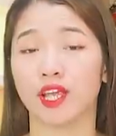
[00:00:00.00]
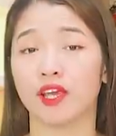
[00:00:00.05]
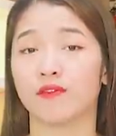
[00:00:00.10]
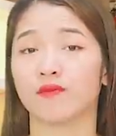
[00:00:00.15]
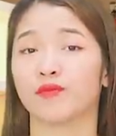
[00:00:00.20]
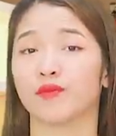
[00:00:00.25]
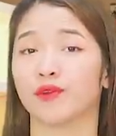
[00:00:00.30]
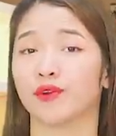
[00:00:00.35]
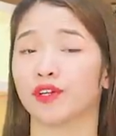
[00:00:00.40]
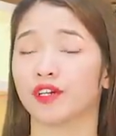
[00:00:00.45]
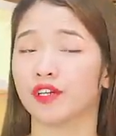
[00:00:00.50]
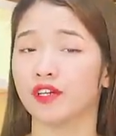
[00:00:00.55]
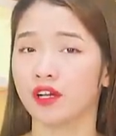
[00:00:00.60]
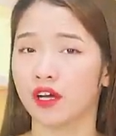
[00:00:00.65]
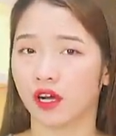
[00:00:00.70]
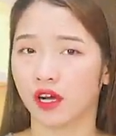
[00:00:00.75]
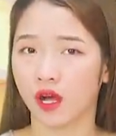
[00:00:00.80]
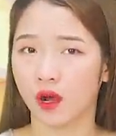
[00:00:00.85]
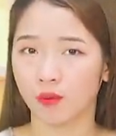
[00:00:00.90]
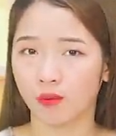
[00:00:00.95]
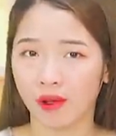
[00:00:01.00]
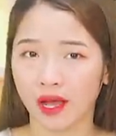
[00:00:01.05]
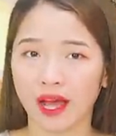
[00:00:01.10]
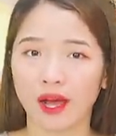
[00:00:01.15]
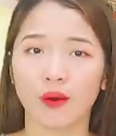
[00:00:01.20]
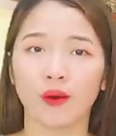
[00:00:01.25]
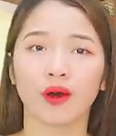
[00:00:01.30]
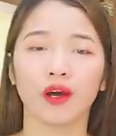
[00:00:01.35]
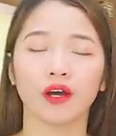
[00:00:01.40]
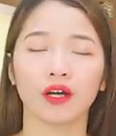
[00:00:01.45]
em phụ nữ được hồng
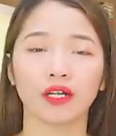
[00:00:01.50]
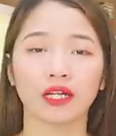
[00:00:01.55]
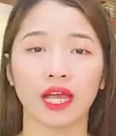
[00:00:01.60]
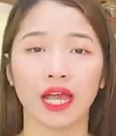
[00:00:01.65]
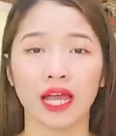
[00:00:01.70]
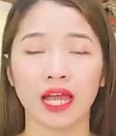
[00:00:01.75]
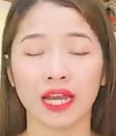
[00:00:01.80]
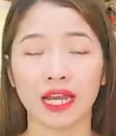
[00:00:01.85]
hào hơn,